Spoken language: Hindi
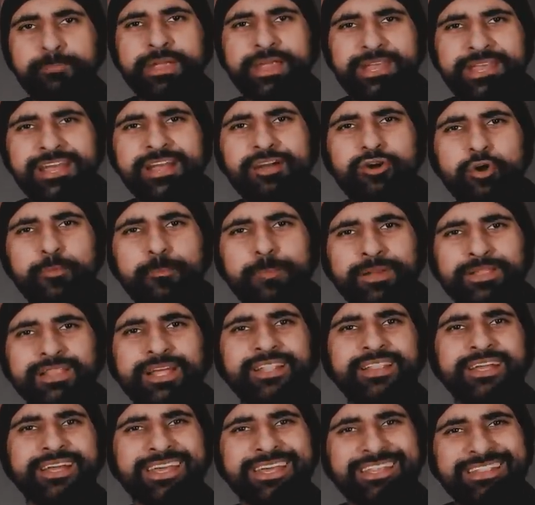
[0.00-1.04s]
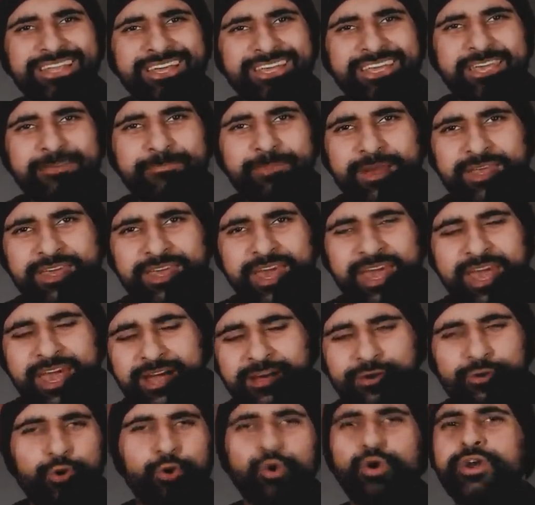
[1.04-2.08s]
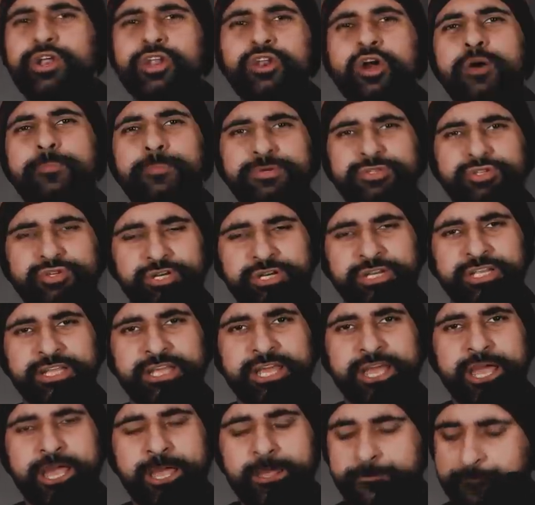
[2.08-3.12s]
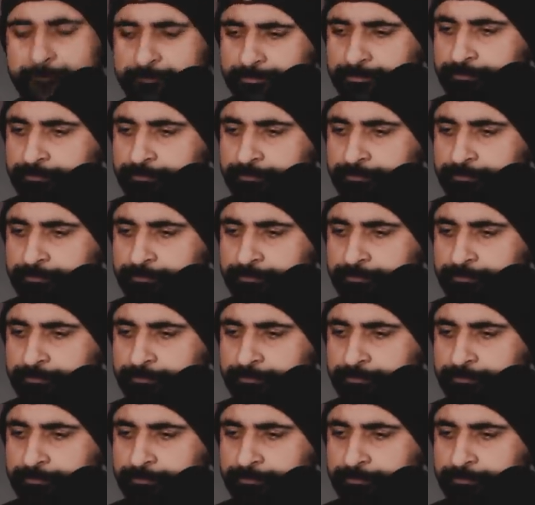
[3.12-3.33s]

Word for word: मीडिया को पता था कि देखिए भाई ये एक गोल्डन अपॉर्चुनिटी है